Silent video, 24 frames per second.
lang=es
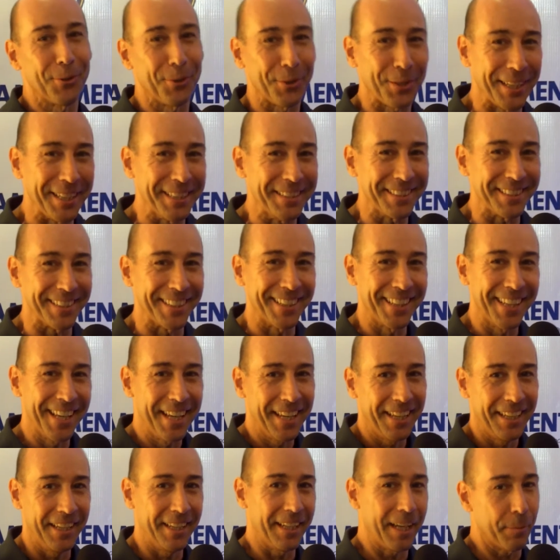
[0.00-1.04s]
de los 15
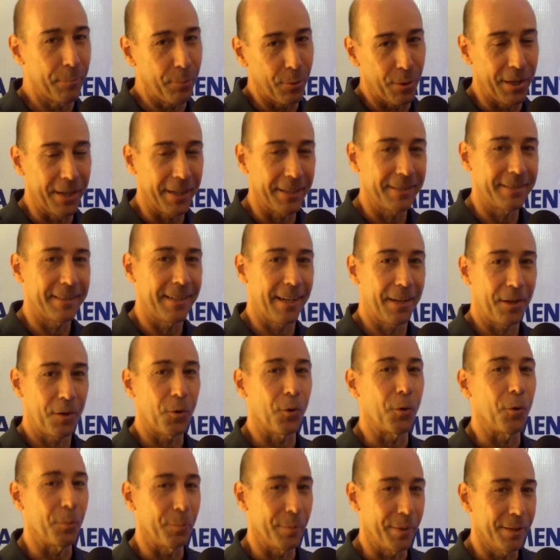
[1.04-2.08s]
y que puedan estar en
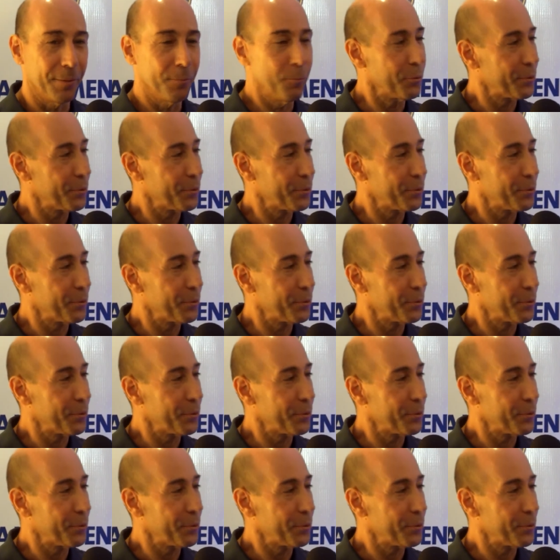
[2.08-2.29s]
Colombia.